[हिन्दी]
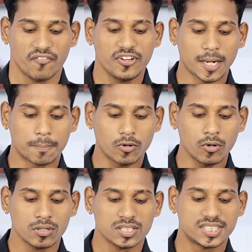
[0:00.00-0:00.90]
फिर आपको
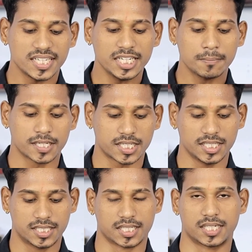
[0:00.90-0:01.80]
सेटिंग पर
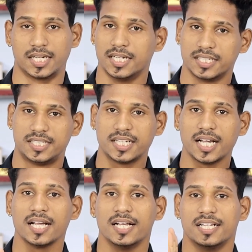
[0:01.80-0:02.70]
क्लिक करना है ठीक है